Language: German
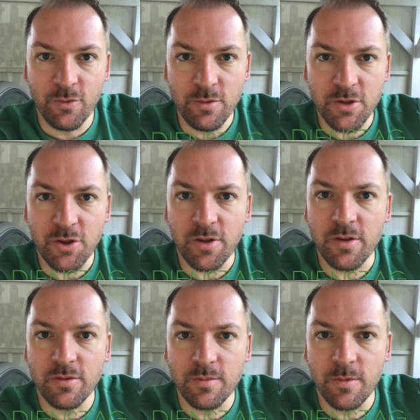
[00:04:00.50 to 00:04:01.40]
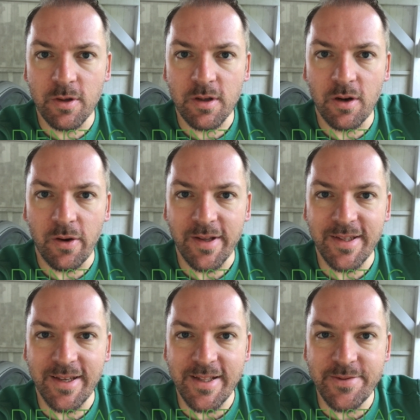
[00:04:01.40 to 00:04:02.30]
wunderschönen guten Morgen.
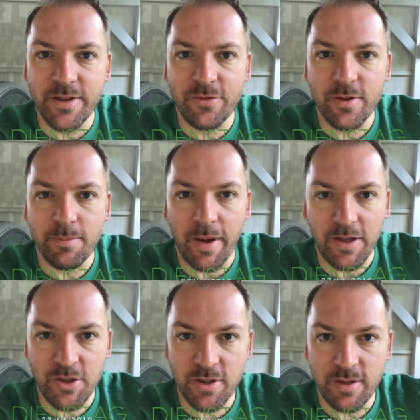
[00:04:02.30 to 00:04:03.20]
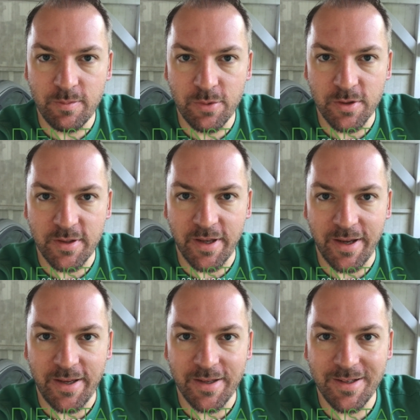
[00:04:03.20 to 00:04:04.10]
Heute geht es wieder für Menschen im
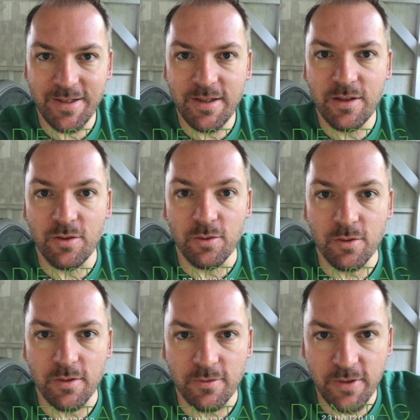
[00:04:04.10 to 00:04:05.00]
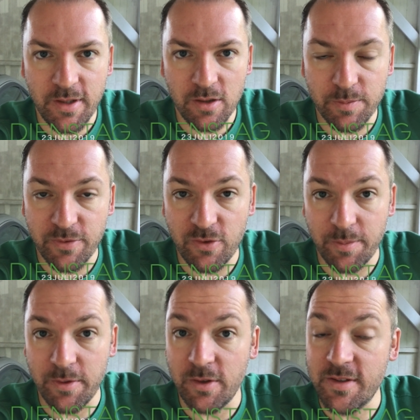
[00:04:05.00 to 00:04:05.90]
Porträt Richtung Wien. Und bevor
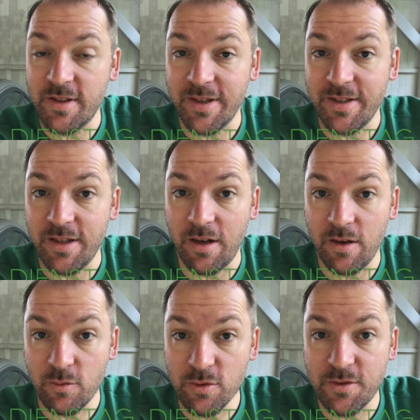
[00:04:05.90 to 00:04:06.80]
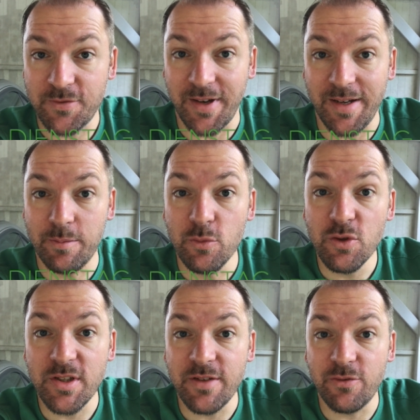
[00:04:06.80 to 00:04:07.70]
wir da jetzt da richtig losfahren,
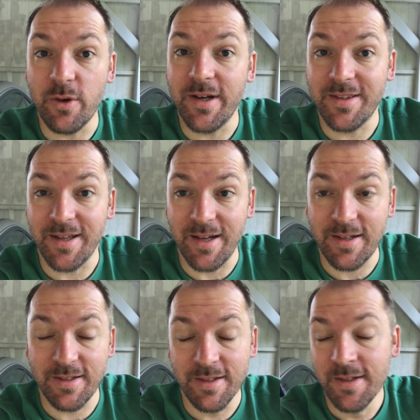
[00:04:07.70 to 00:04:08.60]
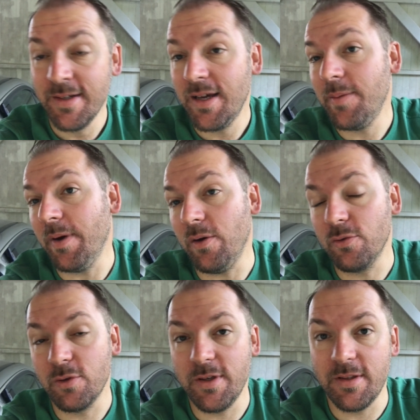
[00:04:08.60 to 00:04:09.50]
muss ich vorher tanken. Im
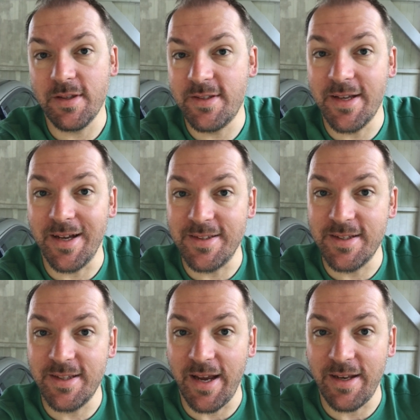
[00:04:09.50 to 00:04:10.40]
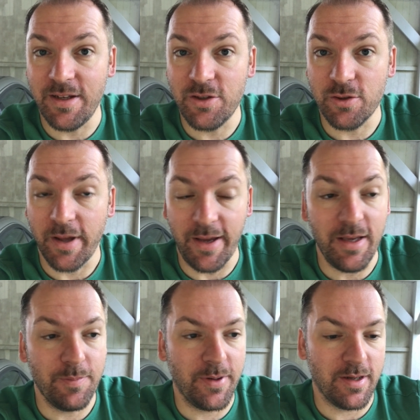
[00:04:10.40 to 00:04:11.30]
Auto hinten ist die ganze Technik schon
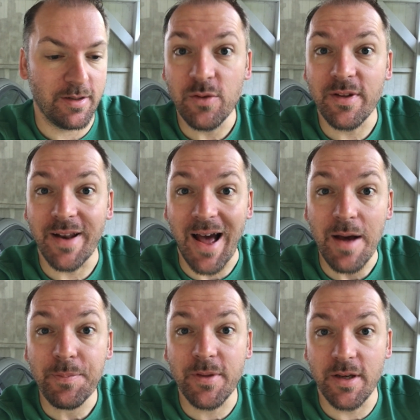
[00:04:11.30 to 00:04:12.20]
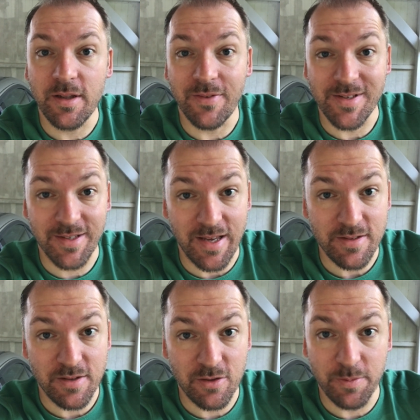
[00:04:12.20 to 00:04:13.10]
eingepackt. Und ein Update, was
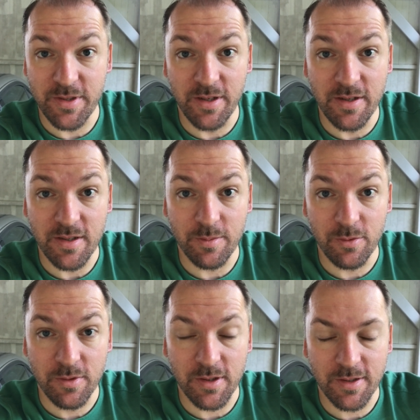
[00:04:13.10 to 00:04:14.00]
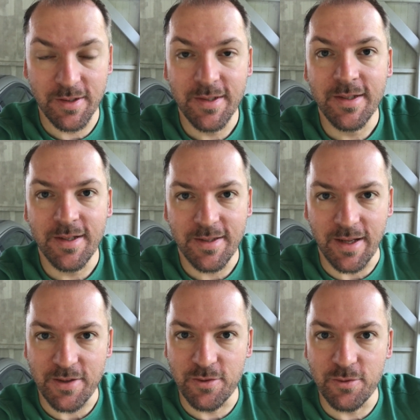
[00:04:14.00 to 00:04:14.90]
gestern so passiert ist am Montag,
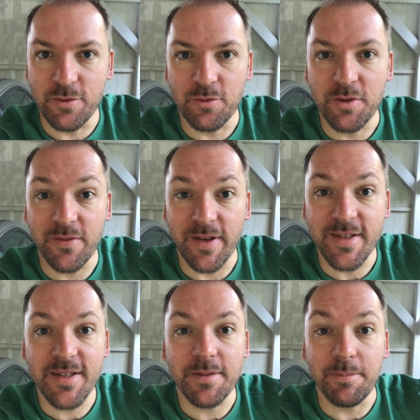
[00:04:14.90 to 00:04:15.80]
Dazu unterwegs